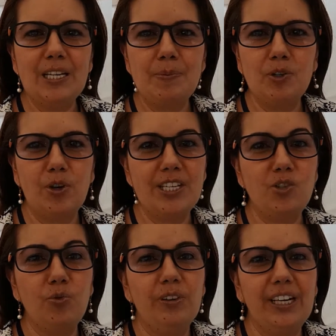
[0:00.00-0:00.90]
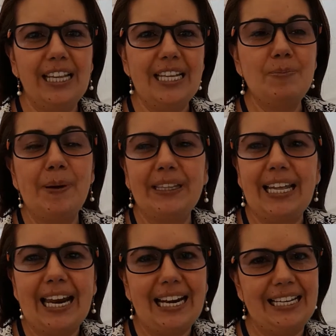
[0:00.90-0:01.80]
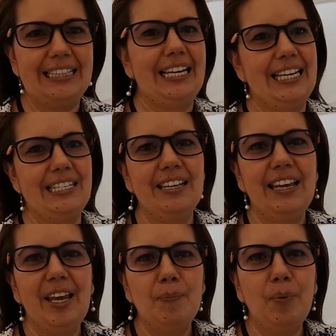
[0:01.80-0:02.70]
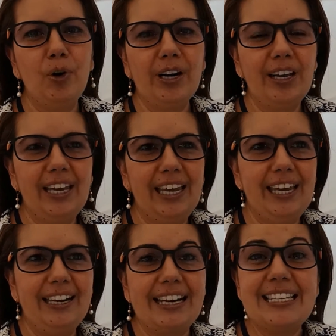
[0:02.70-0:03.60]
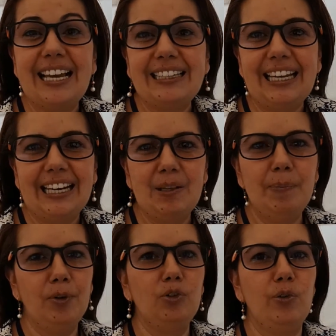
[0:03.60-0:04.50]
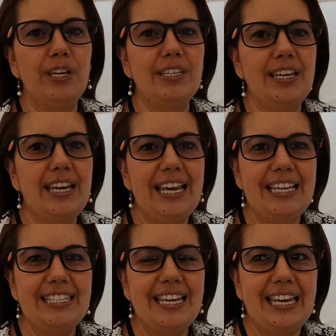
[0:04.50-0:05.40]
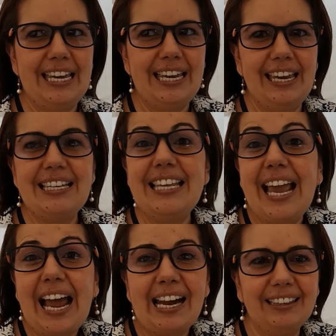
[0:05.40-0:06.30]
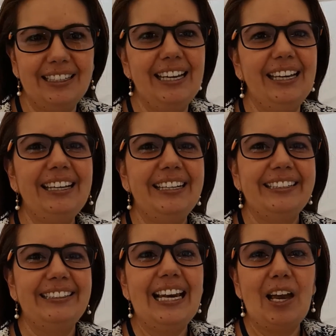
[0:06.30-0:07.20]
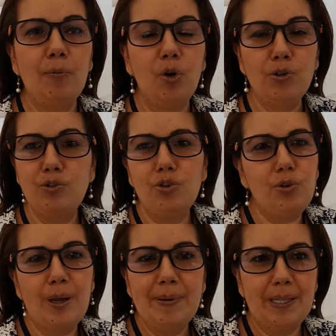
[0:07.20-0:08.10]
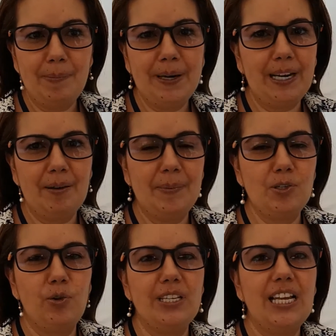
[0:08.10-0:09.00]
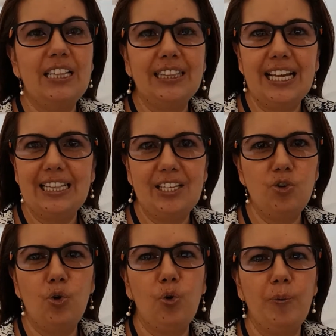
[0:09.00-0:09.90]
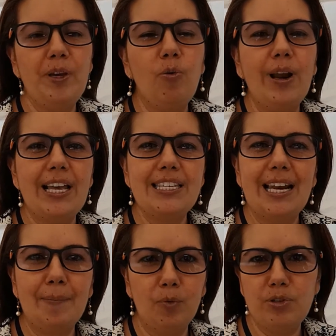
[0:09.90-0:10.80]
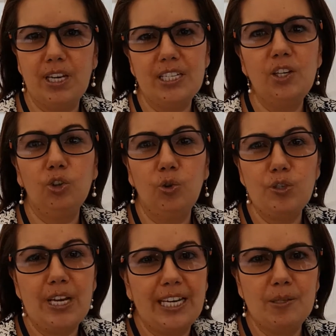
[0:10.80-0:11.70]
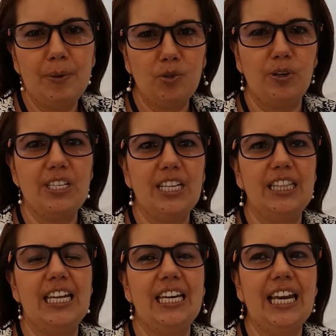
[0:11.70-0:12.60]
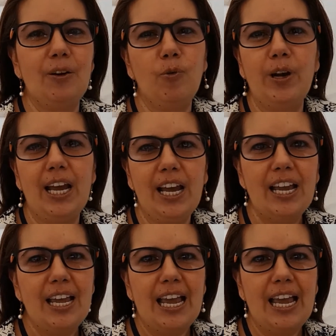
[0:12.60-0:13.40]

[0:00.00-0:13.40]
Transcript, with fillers: en las personas es un despertar el interés por eh, eh, rescatar de pronto ese, arte de la voz, no solamente para personas cantantes o vinculadas a la música, sino todas aquellas personas que tienen alguna,